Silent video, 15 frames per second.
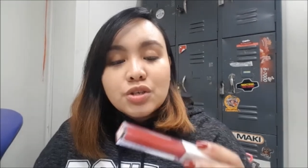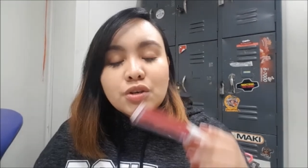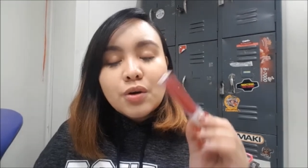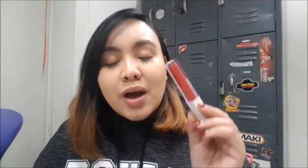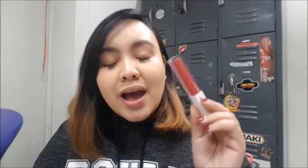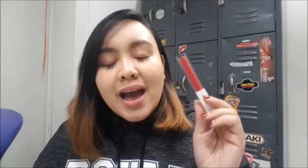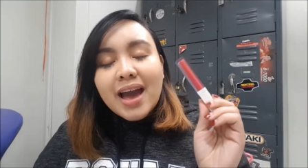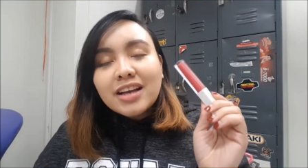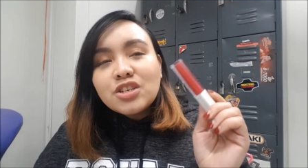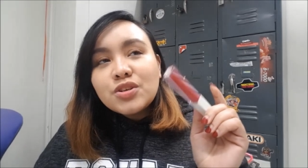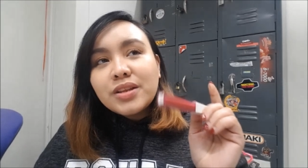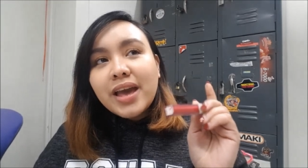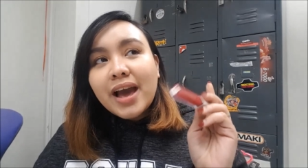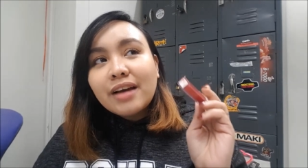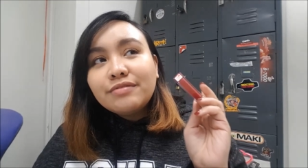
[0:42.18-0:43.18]
So, I
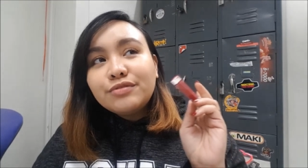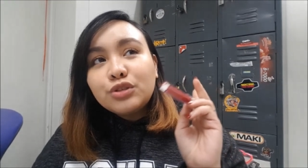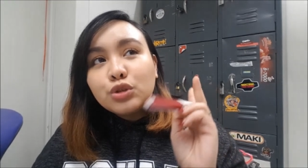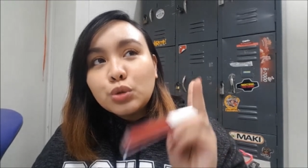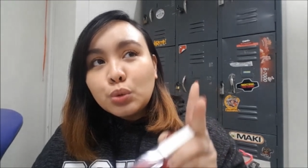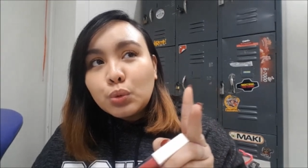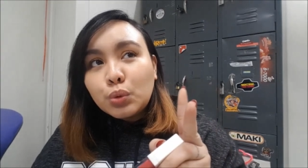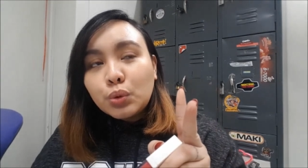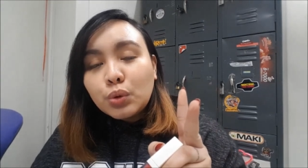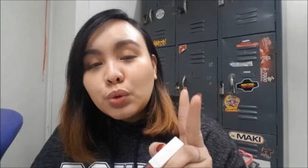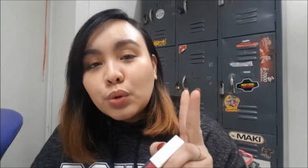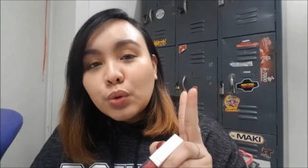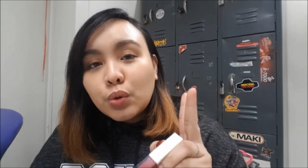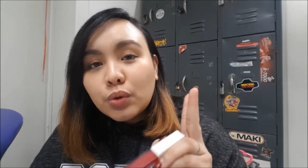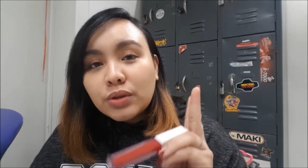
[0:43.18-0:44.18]
actually have two
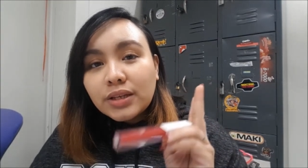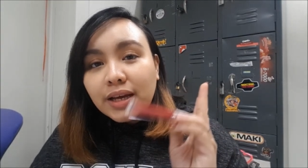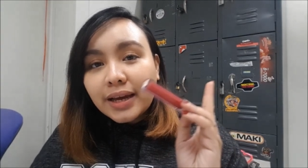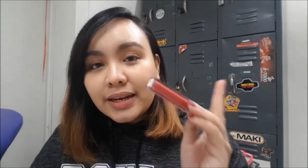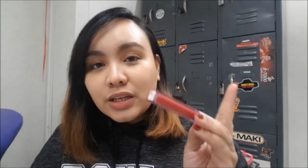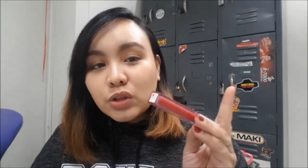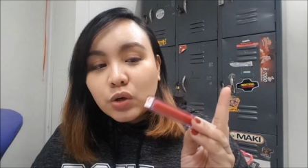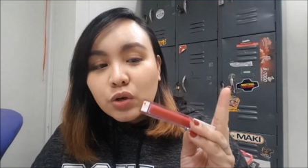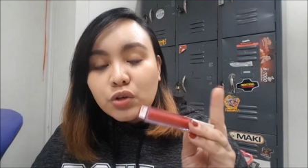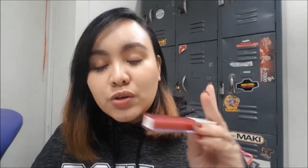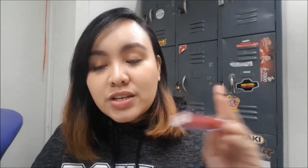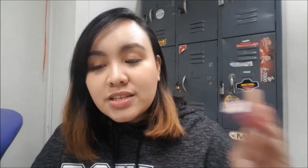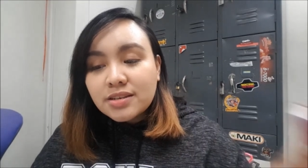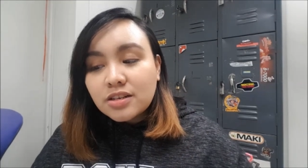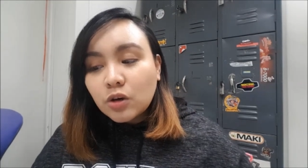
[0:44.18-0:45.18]
na ganito. Yung
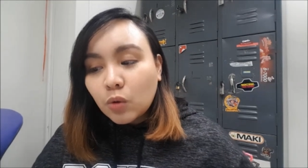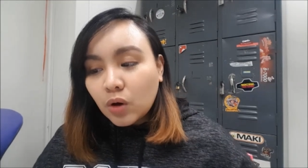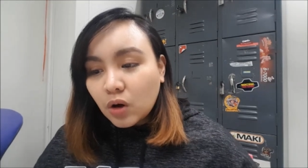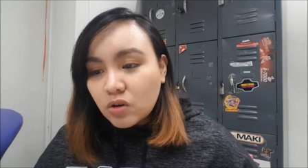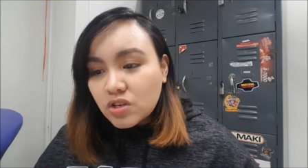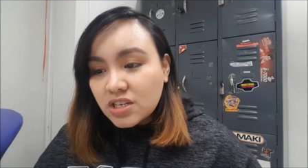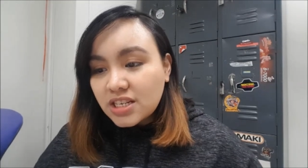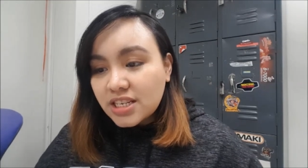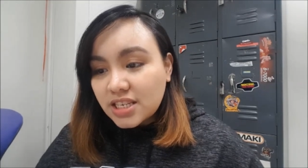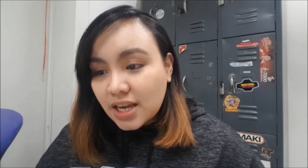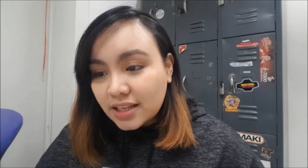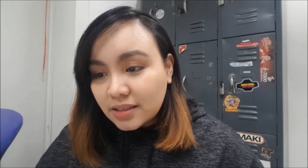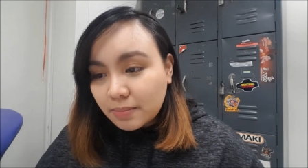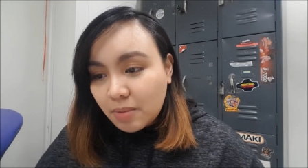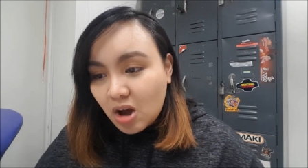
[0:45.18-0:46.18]
isa nakuha ko sa
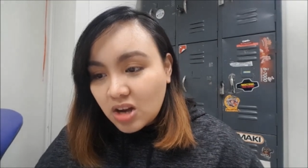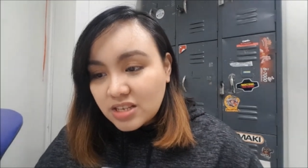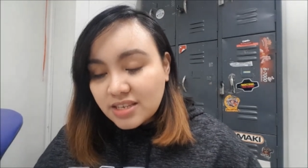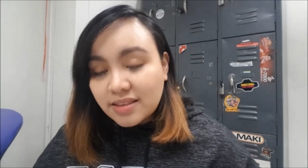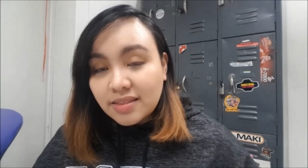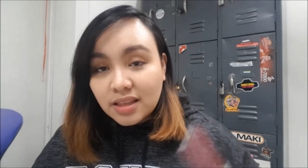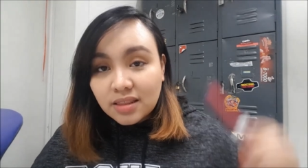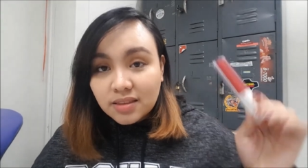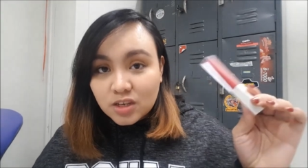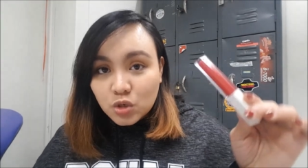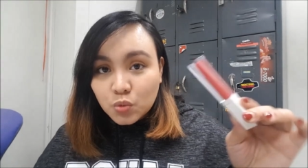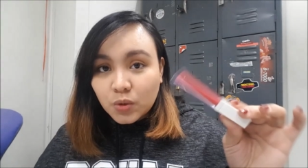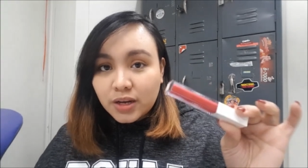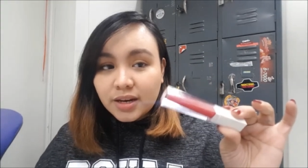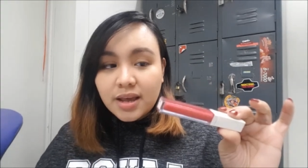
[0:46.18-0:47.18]
Lazada box, and then this
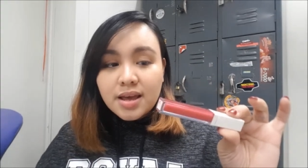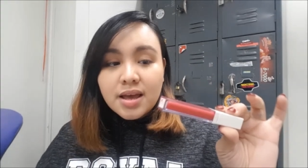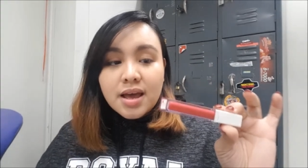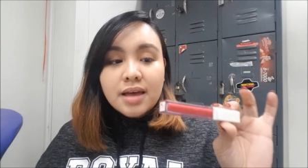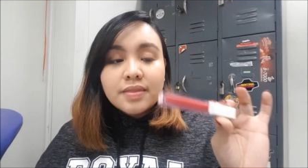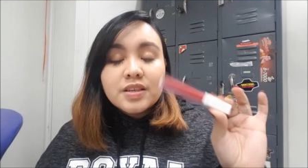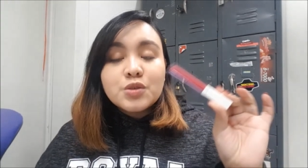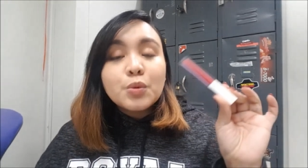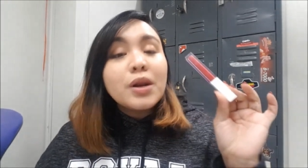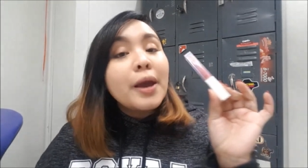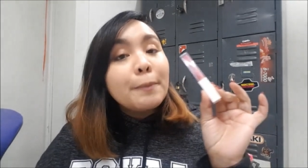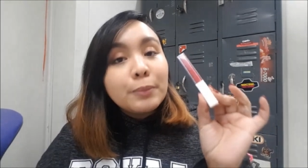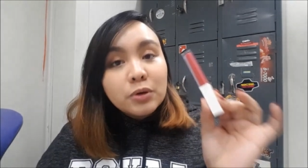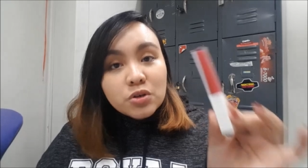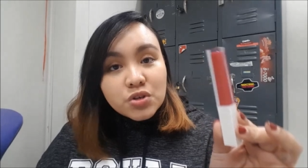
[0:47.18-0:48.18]
one, this one
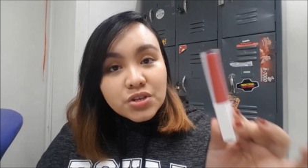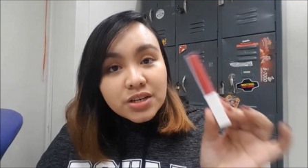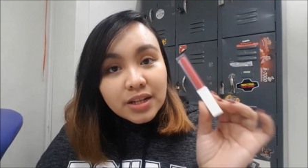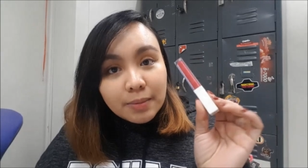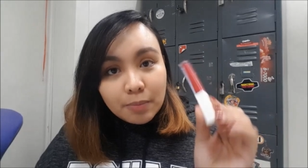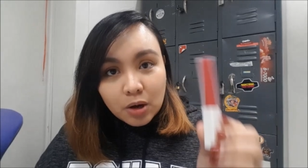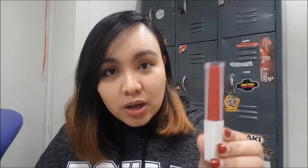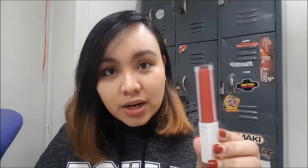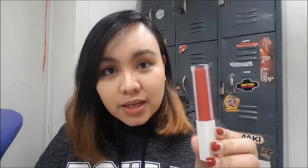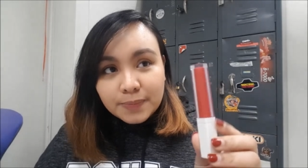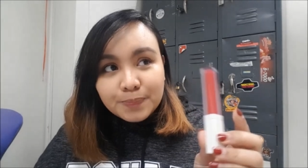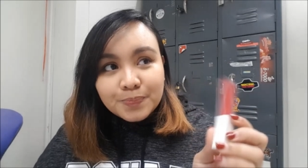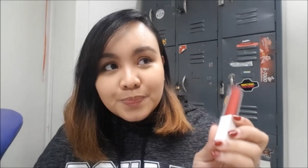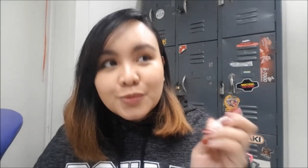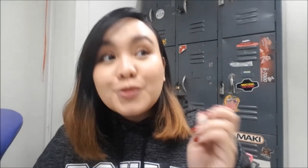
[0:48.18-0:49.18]
I personally bought it,
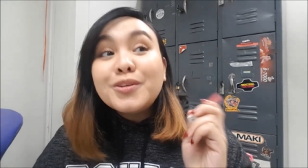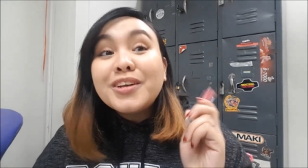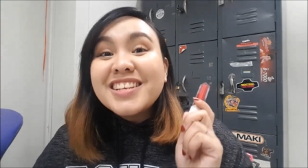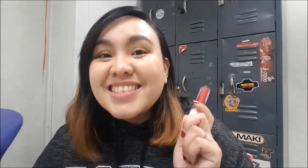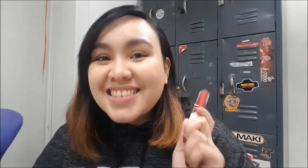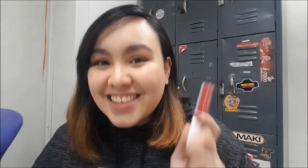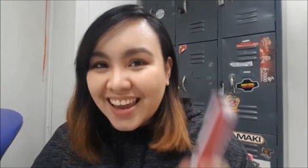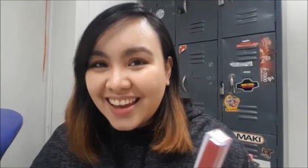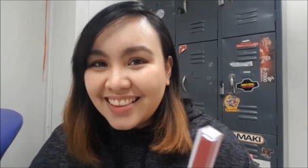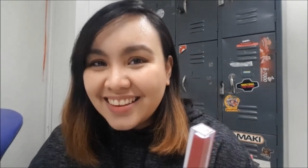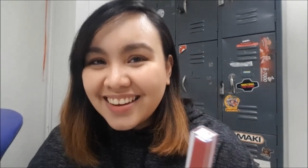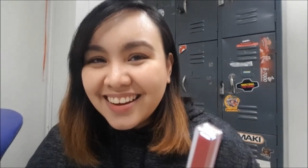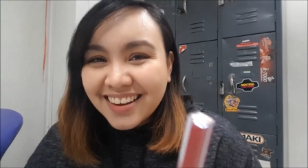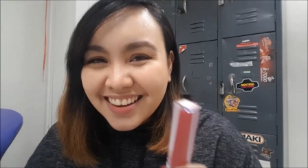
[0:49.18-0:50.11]
nung nag-sale.